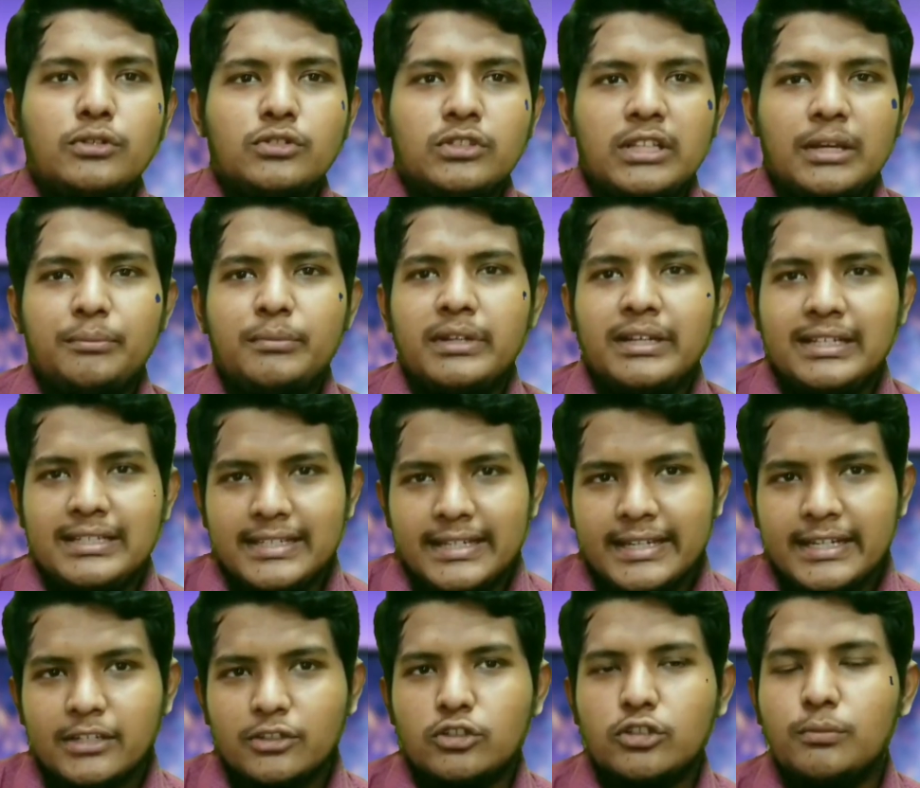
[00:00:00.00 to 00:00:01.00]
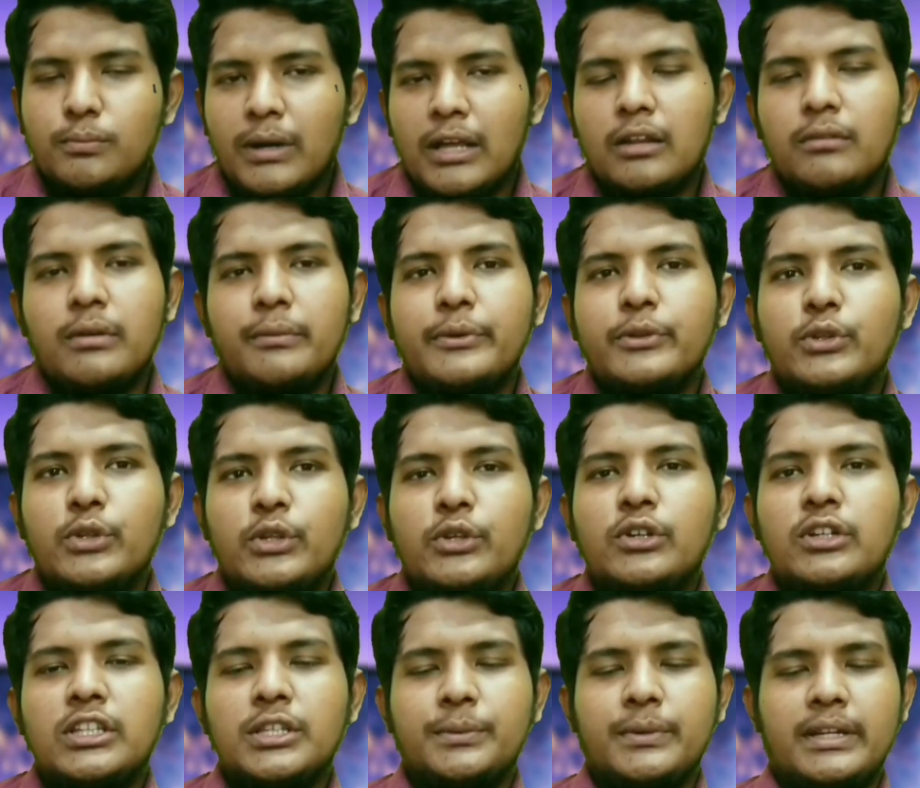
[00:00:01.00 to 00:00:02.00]
যদি আপনি নিজেকে খুব ভালোভাবে তৈরি
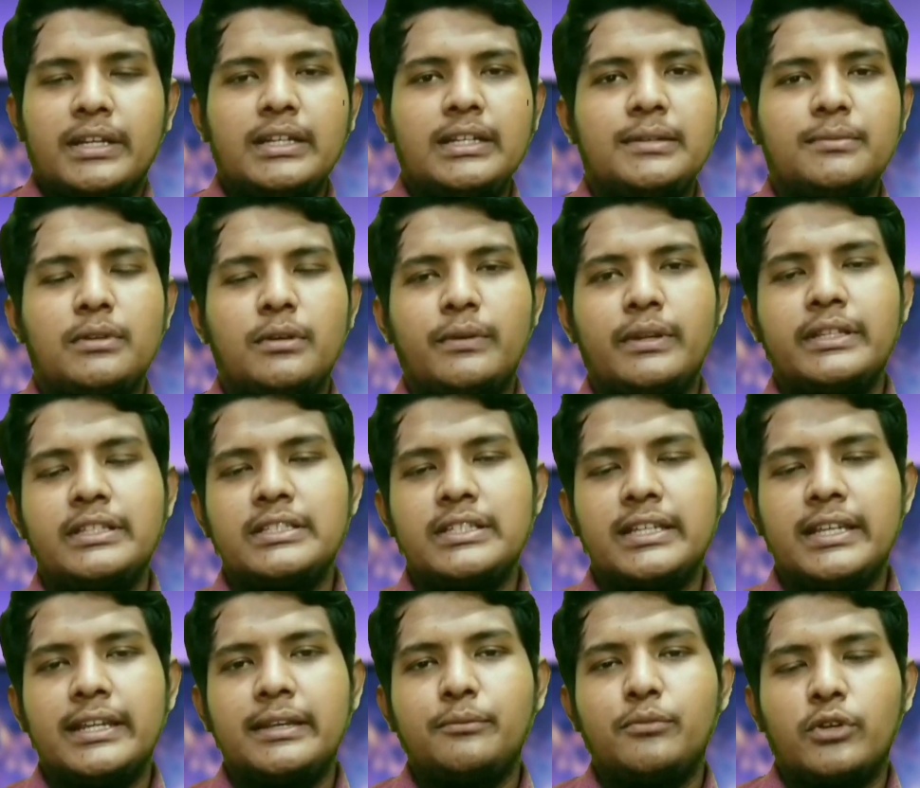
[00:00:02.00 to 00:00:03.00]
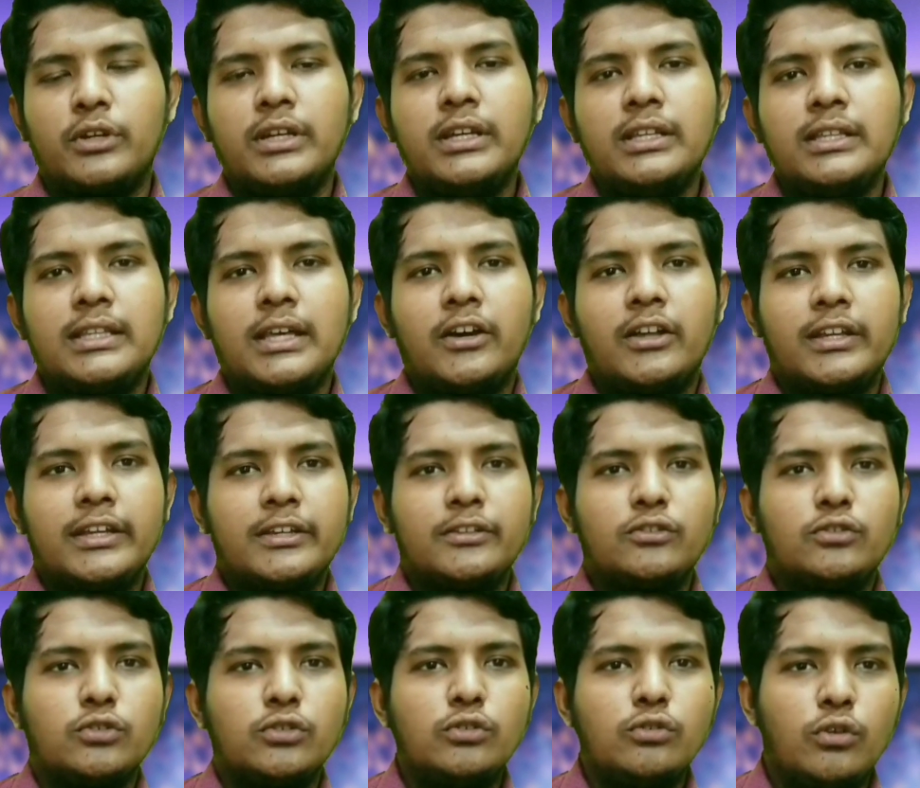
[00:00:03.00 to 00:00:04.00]
করতে পারেন ডিপ্লোমা ইঞ্জিনিয়ারিং করে তাহলে
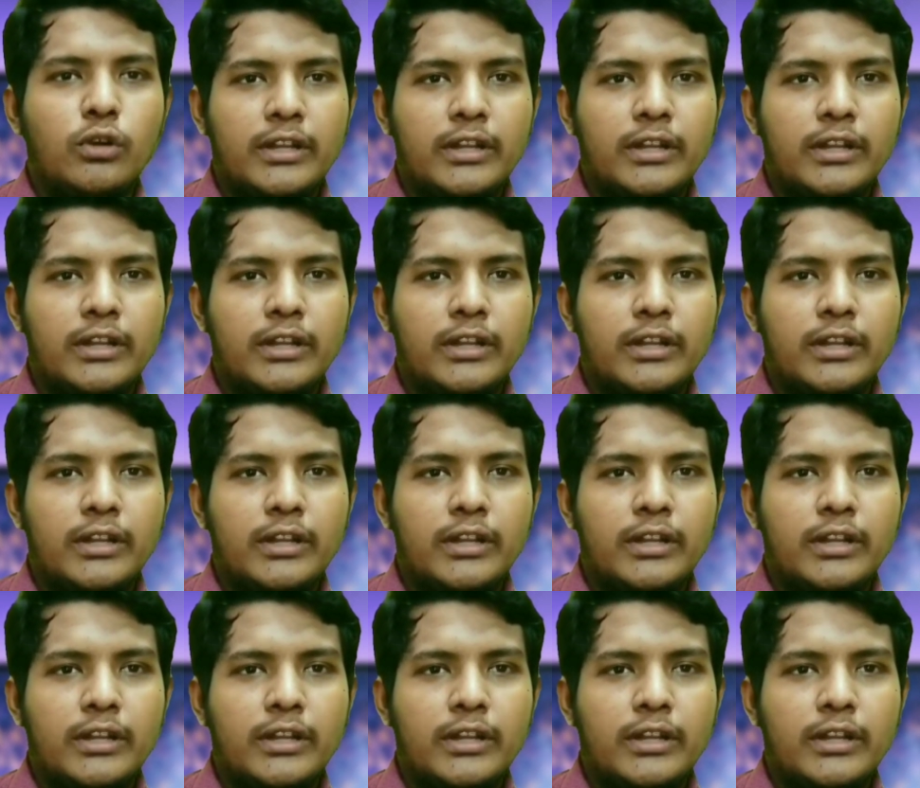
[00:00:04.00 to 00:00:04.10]
কিন্তু